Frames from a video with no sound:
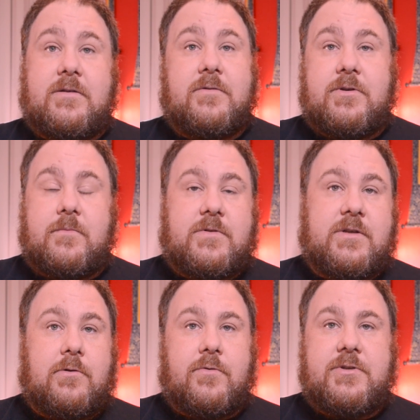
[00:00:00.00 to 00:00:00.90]
a gente
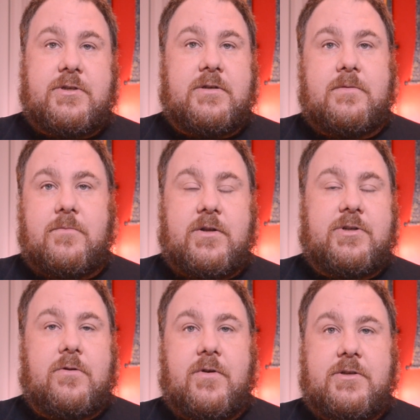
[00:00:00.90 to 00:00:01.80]
se ilude
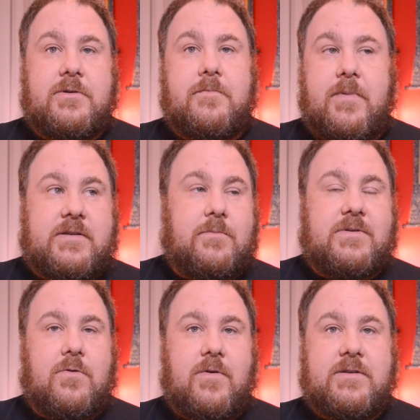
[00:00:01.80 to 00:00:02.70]
durante a noite, pensa
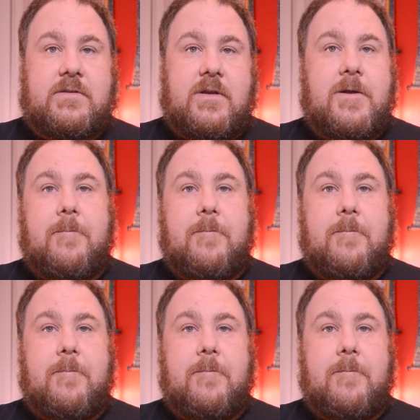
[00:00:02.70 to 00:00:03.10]
umas coisas,